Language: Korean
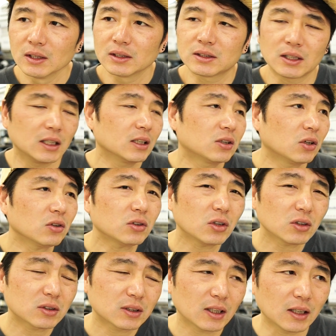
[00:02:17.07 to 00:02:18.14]
제
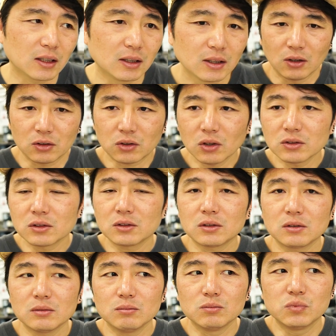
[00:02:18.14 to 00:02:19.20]
성격상 어떤
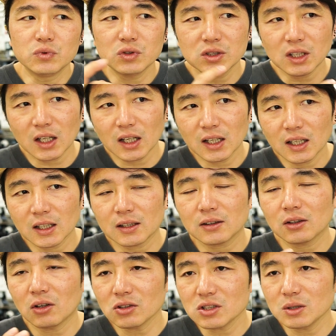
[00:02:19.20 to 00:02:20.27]
문제가
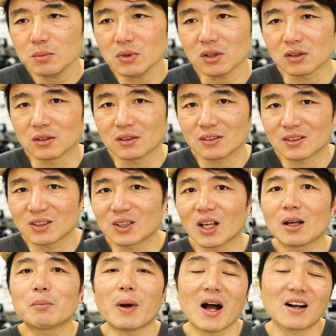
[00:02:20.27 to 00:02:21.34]
터지면 그걸
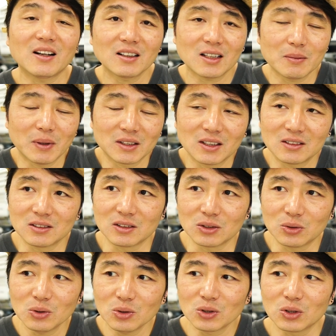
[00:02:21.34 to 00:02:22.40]
되게 반갑게
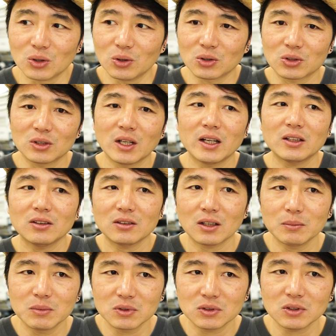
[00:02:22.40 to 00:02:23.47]
받아들이고 그거를
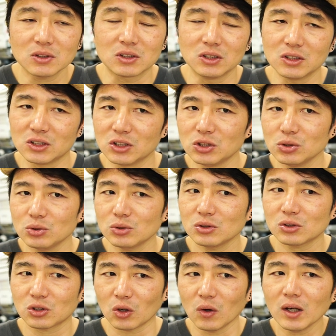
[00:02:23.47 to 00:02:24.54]
해결하면서 그
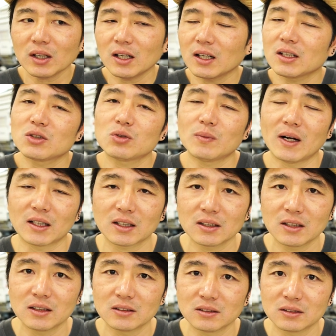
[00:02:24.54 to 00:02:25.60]
이유를 정확하게 좀
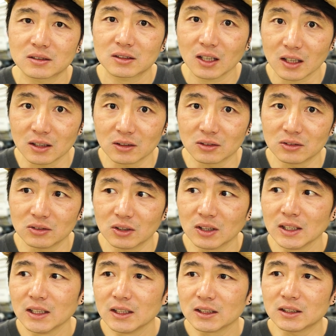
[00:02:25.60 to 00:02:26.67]
알아내는 스타일이거든요.
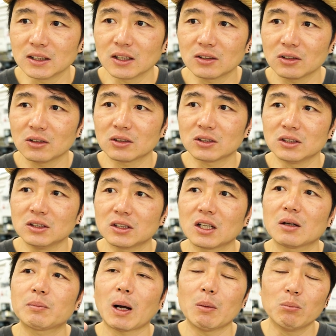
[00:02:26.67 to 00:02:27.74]
그래서
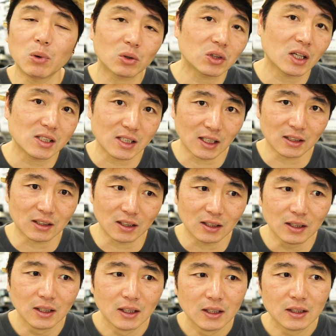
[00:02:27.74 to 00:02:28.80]
그게 반복되지 않게.
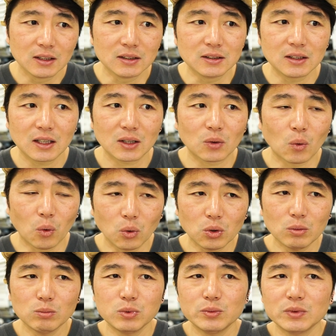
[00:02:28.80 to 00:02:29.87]
근데
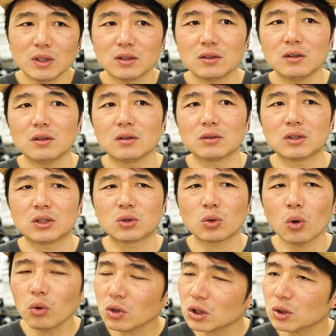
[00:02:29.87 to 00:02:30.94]
그런 부분에서
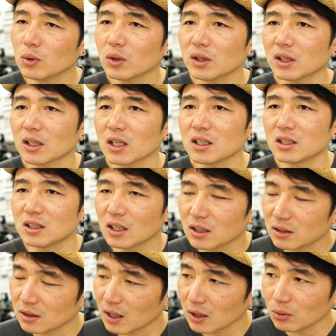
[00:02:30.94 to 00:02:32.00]
속 시원하게
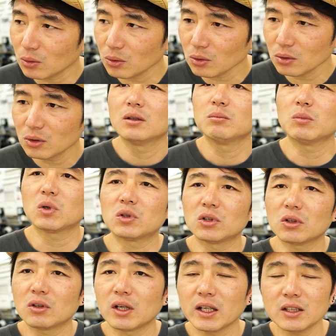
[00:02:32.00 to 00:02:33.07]
이해를 하고 뭐
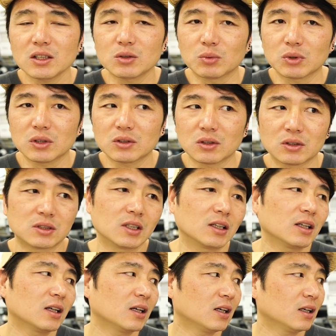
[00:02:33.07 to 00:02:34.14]
그런 걸 해내지 못했어요.
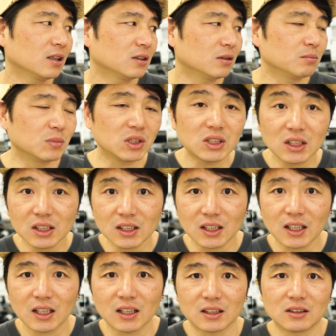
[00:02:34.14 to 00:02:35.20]
제가 이런
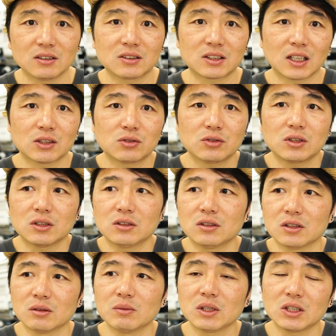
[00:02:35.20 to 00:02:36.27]
미싱이나 이런 자수기를
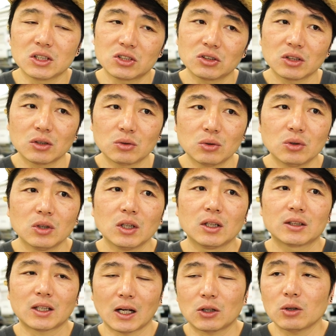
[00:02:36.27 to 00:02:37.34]
이미 이전에도
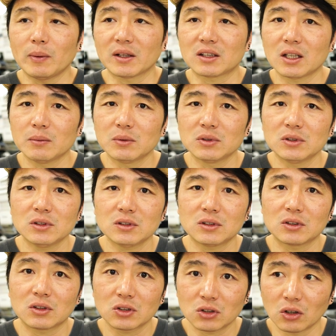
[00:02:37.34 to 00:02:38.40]
다뤄봤다면은
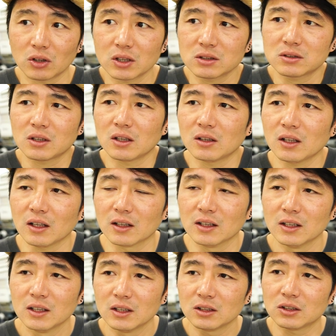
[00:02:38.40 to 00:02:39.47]
그런 게 덜했을 텐데
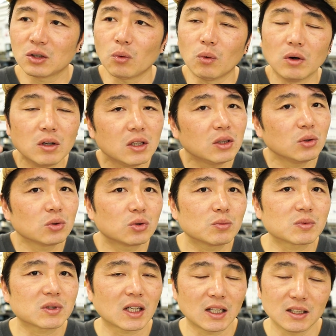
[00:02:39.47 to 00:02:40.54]
그런 원리도
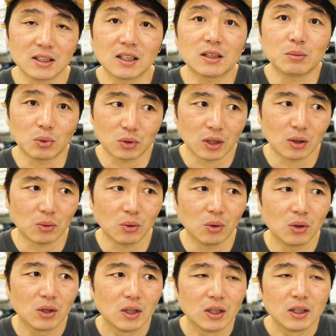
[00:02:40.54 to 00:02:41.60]
좀 잘 이해를 못하고
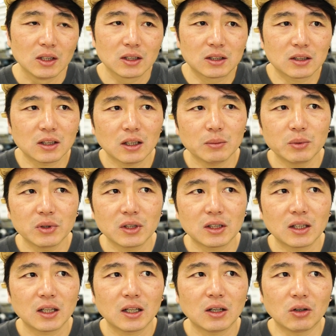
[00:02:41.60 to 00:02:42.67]
그러다
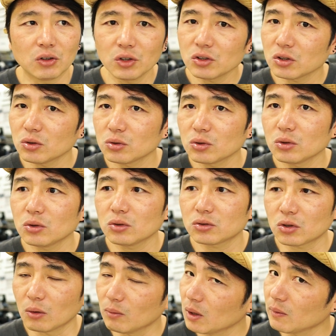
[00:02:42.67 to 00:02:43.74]
보니까 언어적으로
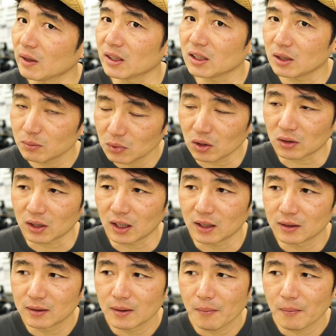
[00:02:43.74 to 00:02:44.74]
정말 많이 힘들었다.